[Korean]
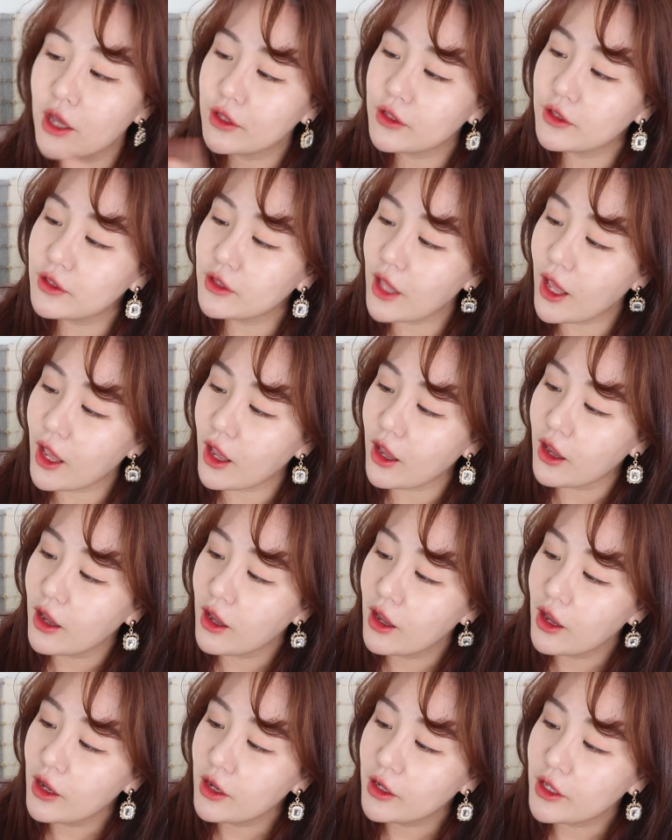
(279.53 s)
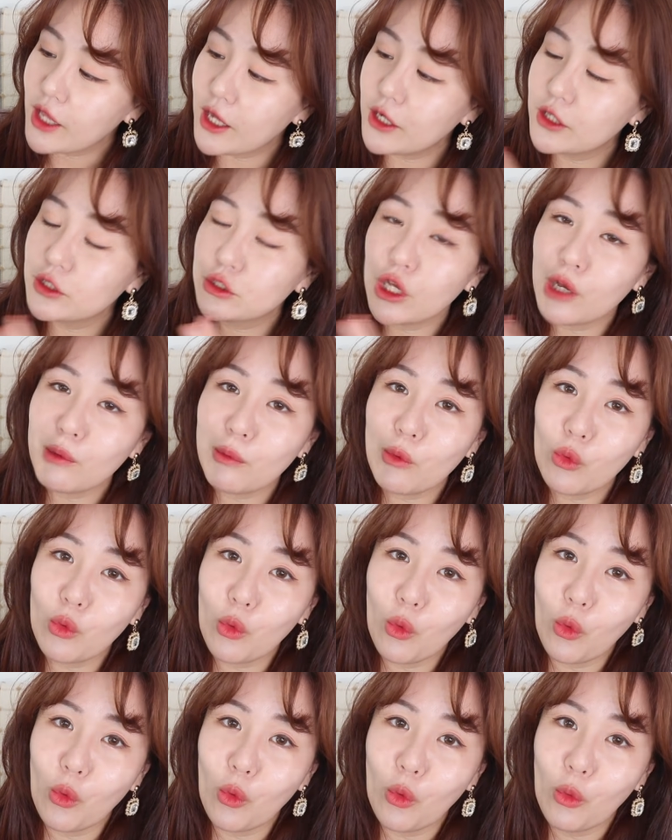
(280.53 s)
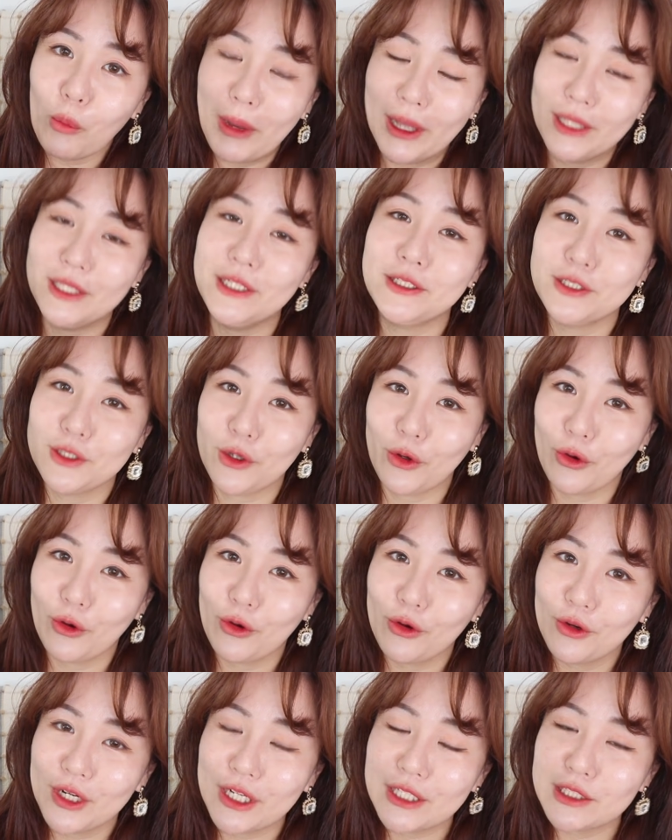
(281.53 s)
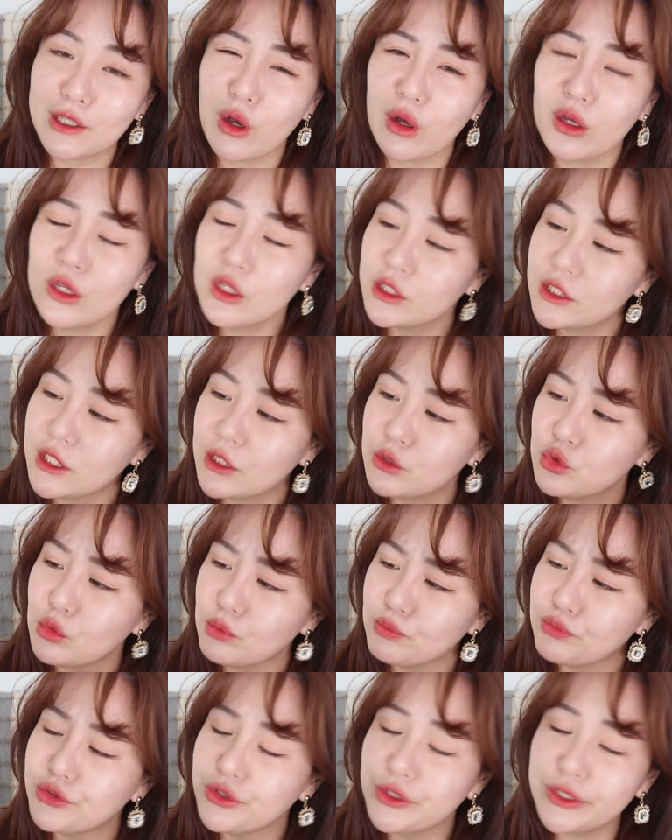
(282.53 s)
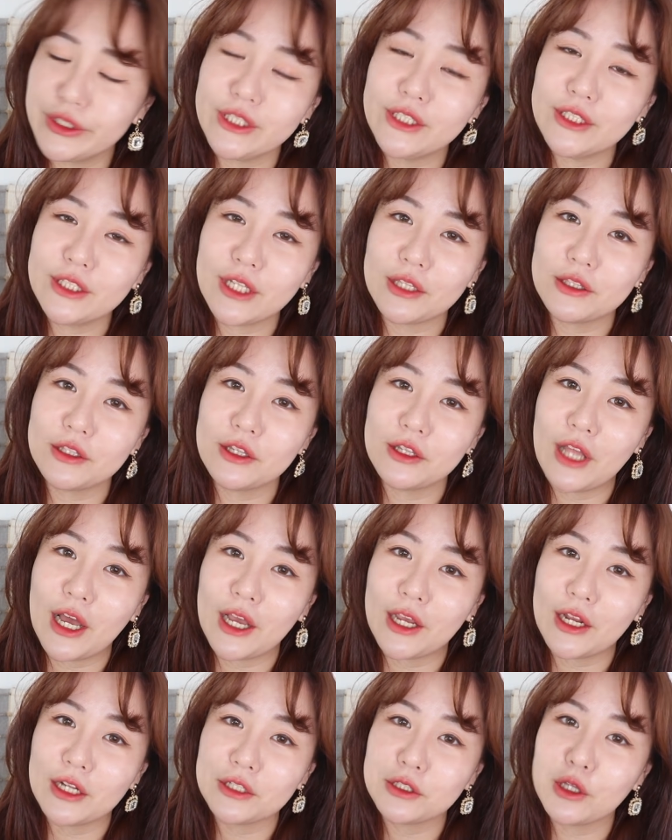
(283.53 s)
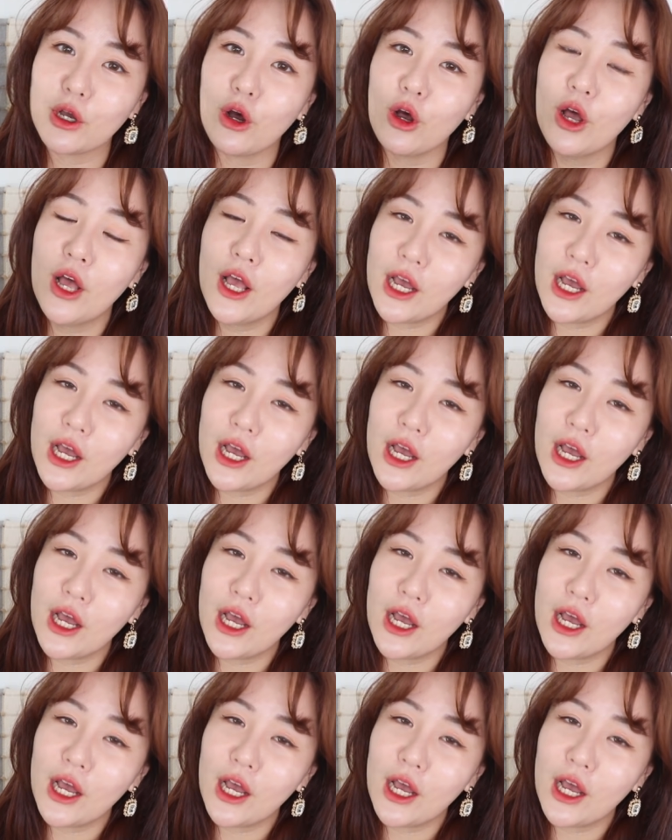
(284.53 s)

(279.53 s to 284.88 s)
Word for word: 근데 얘를 써보고 반했어요. 그래서 제 좀 분신 같은 아이라서